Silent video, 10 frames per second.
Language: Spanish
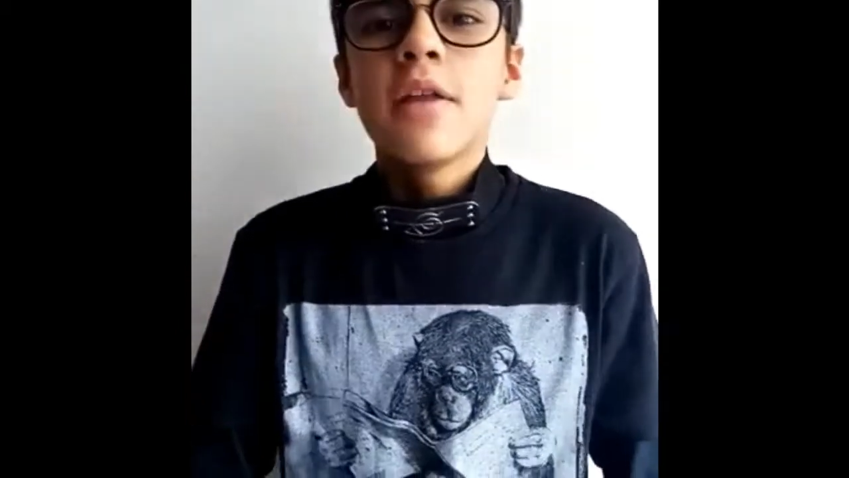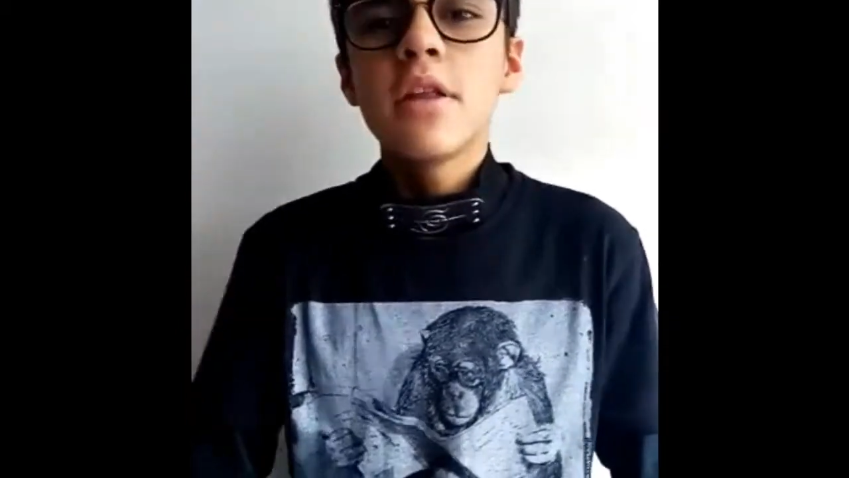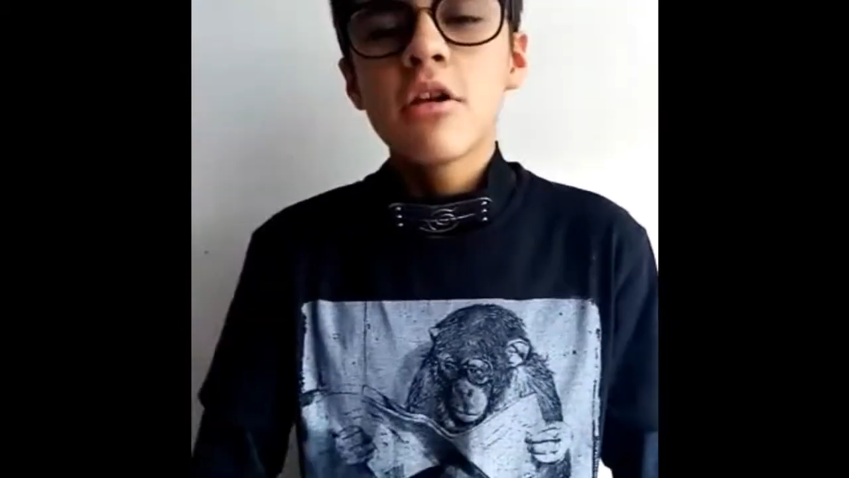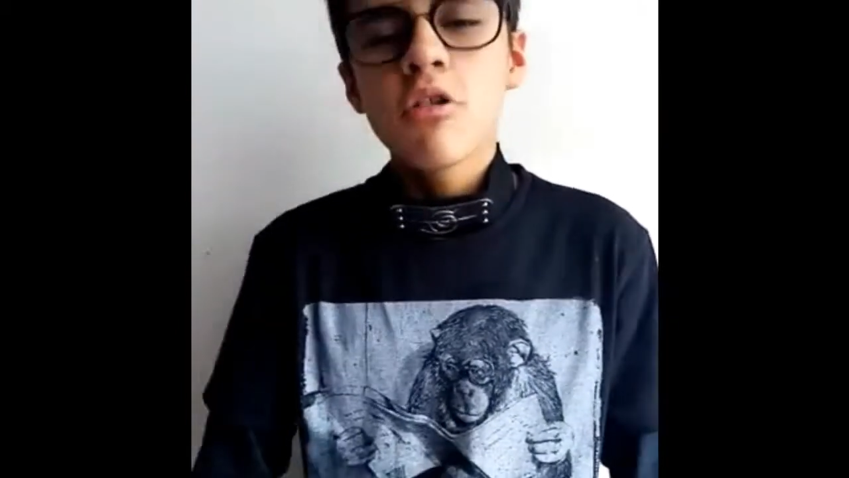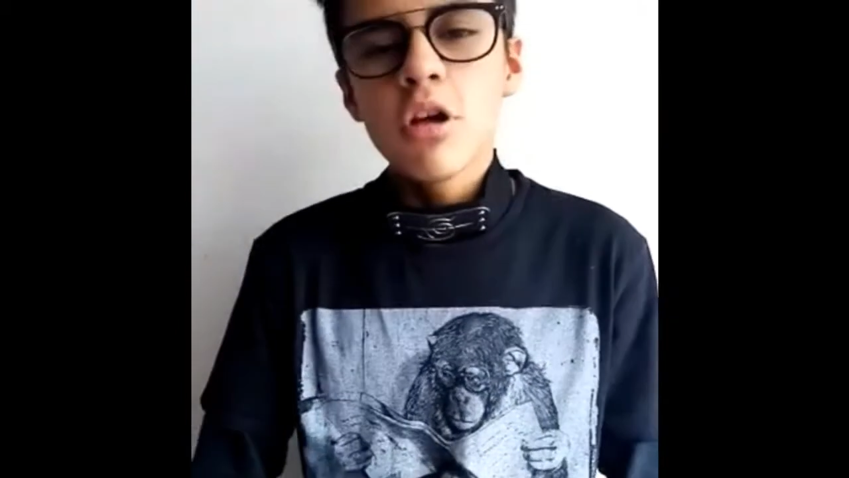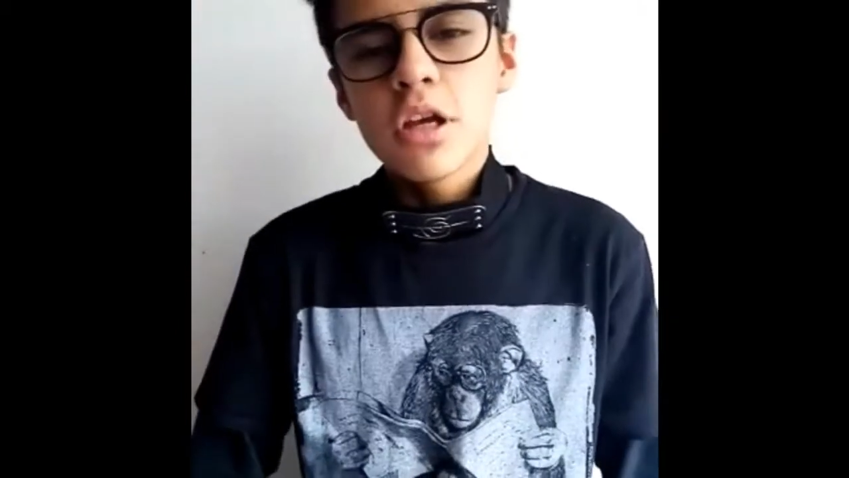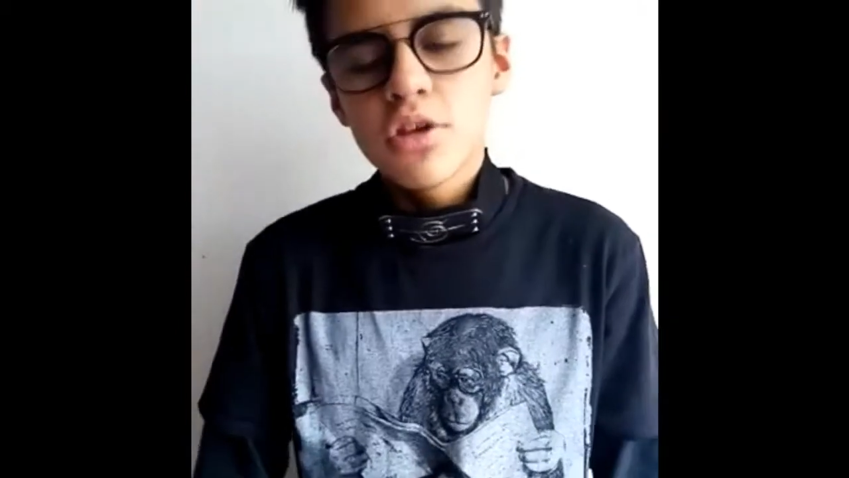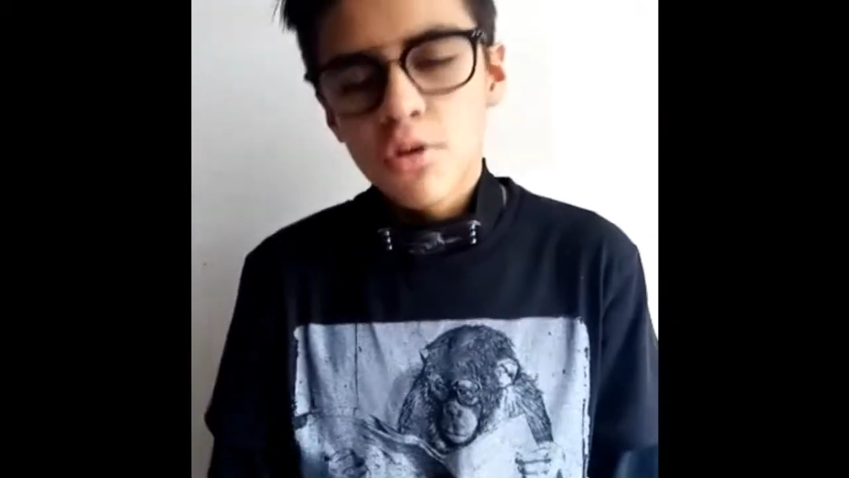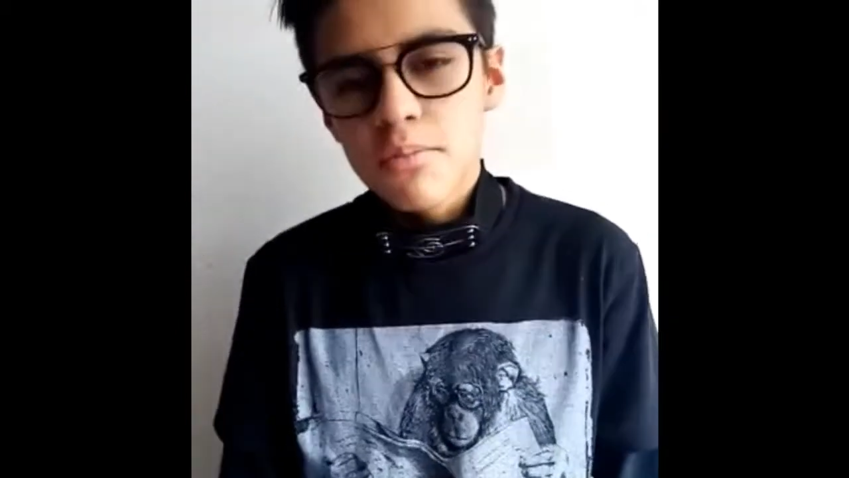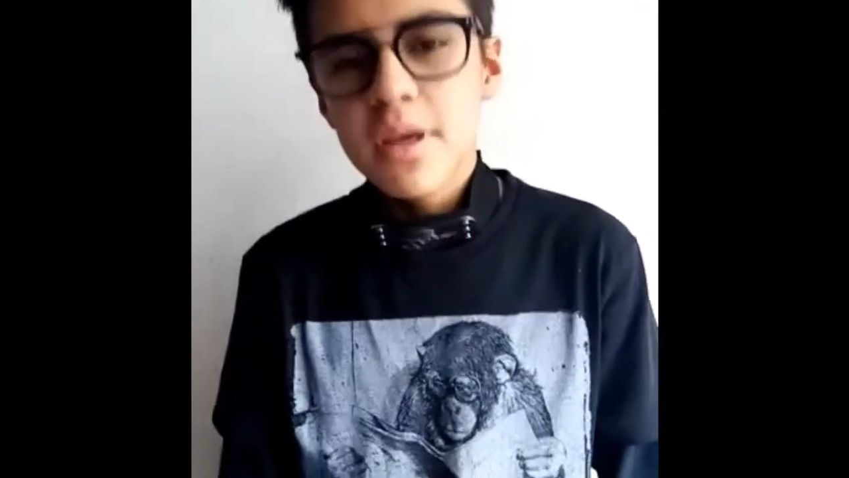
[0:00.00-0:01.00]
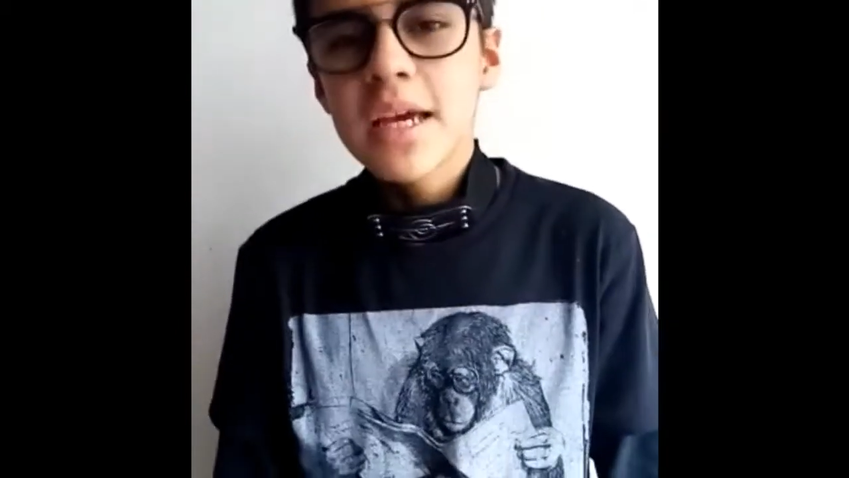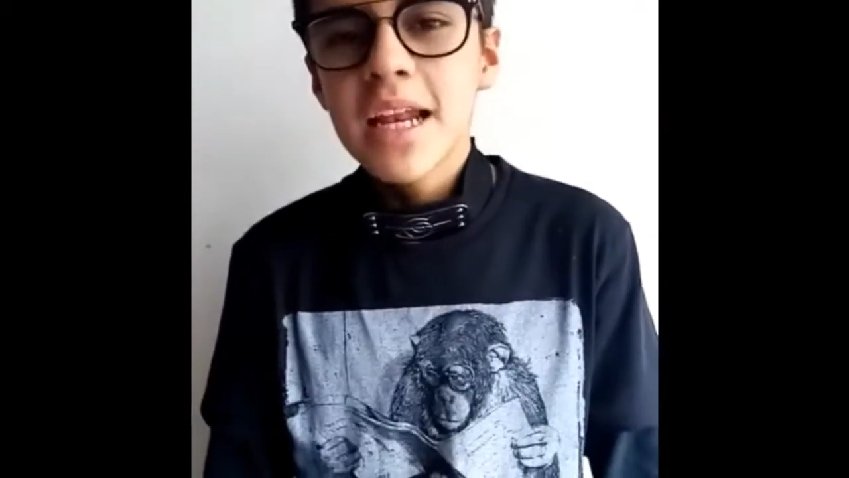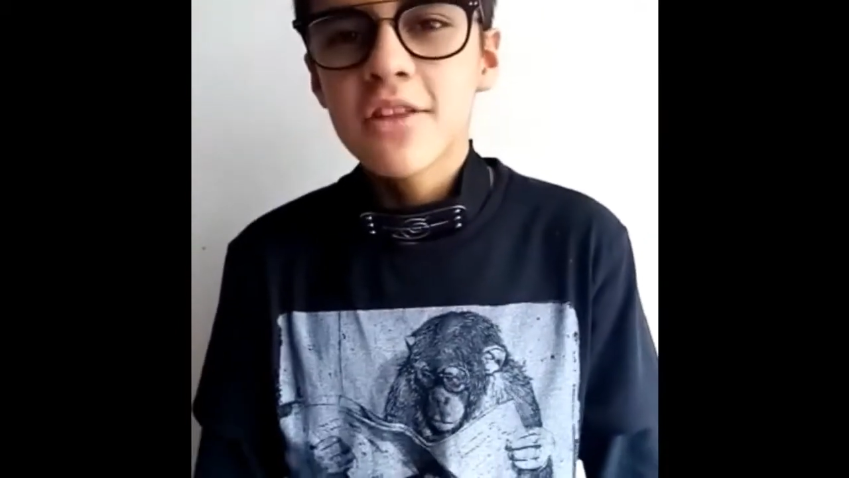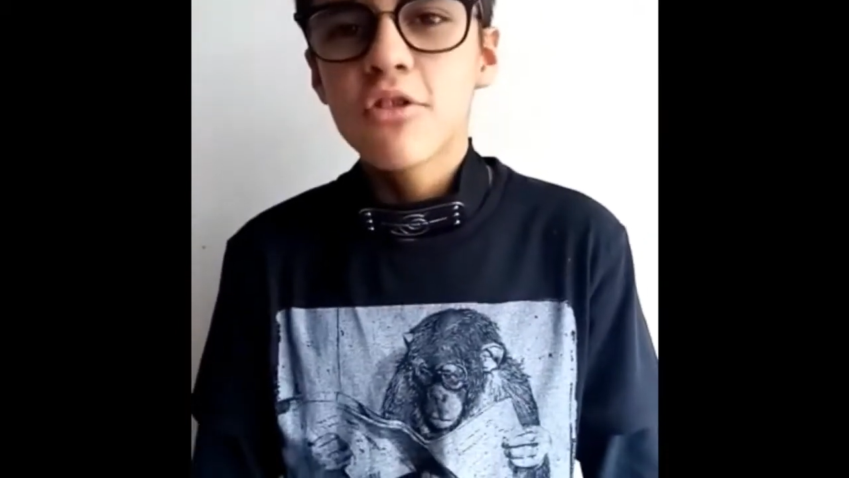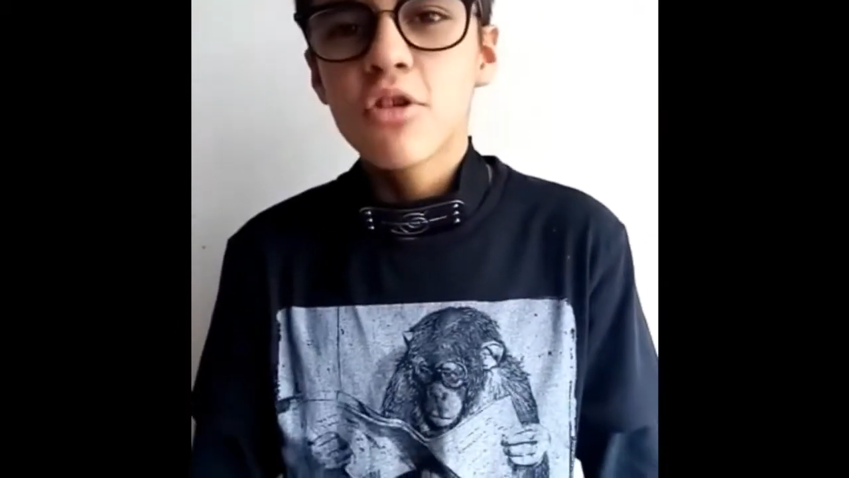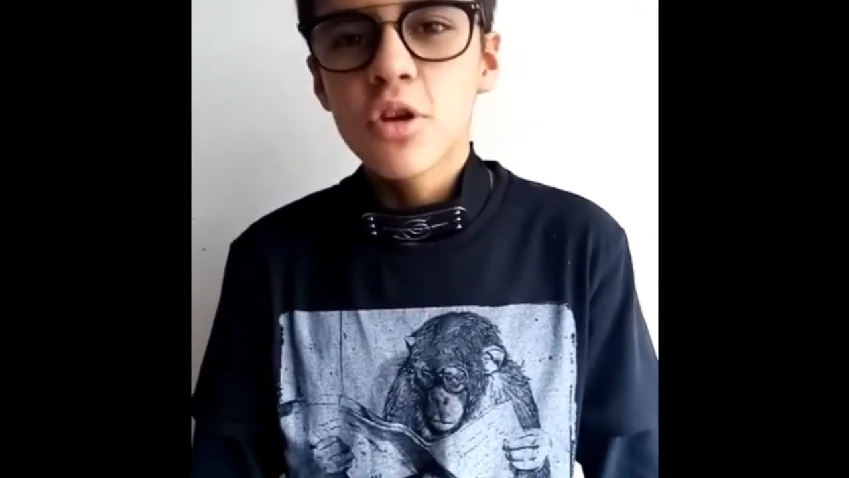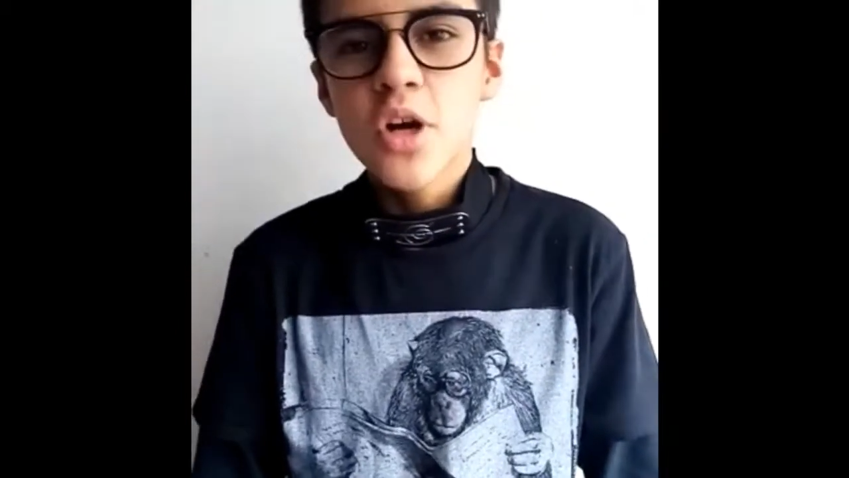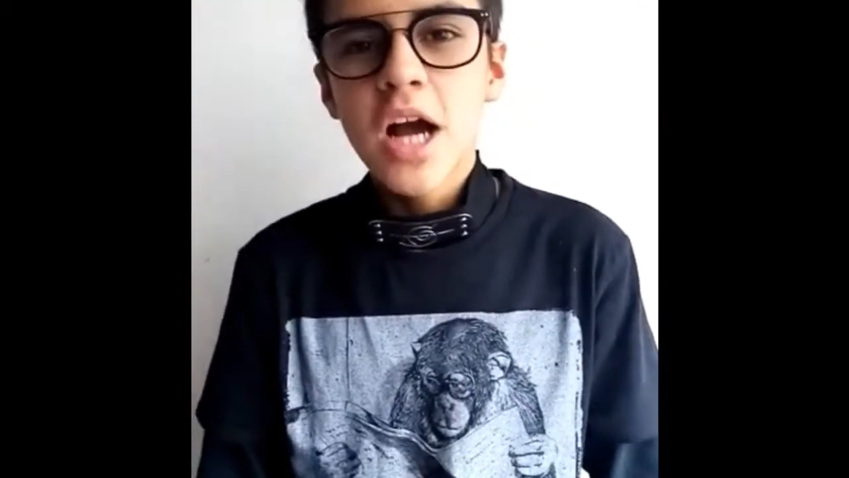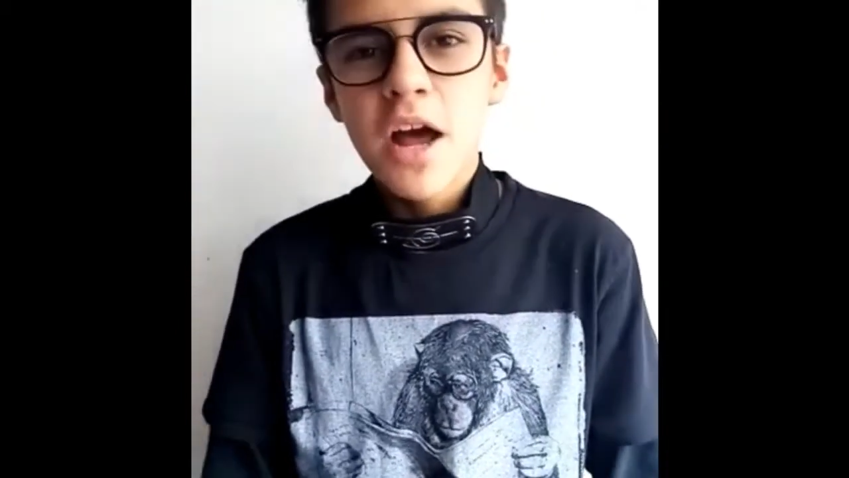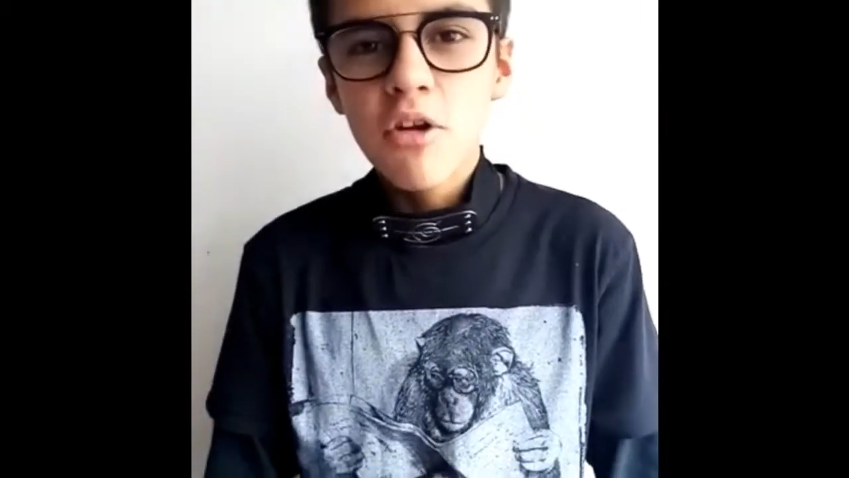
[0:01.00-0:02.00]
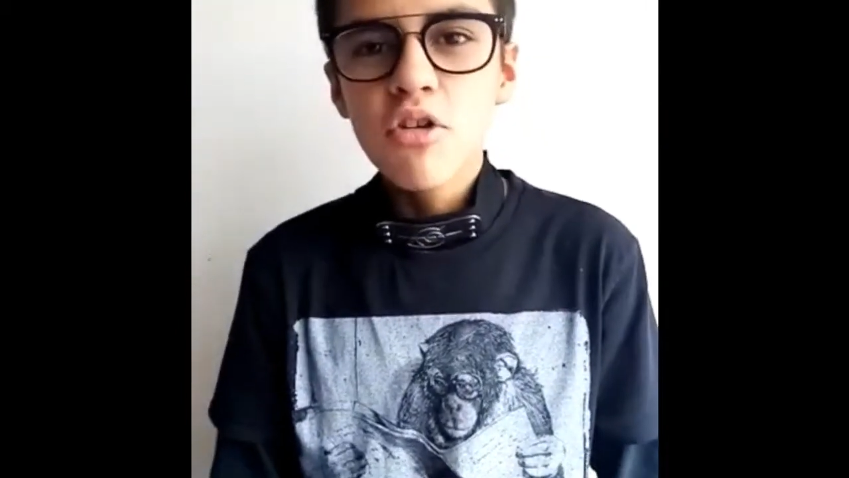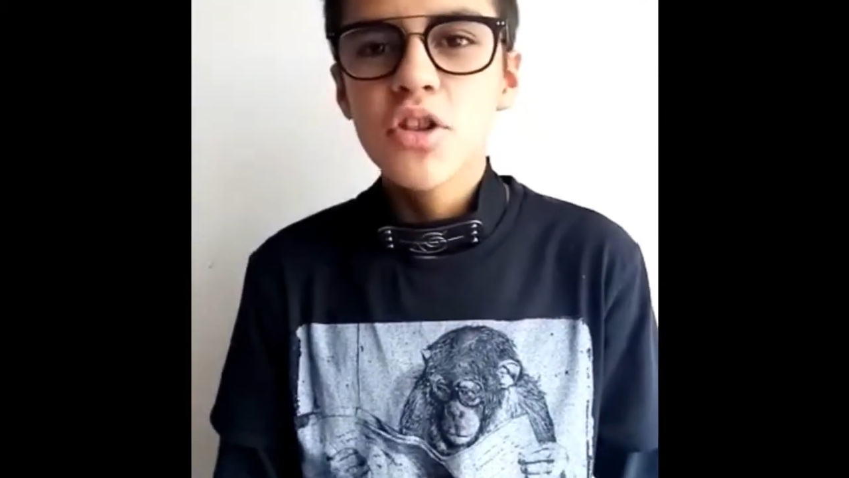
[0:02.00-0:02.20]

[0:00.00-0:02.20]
del Colegio Miguel Antonio Caro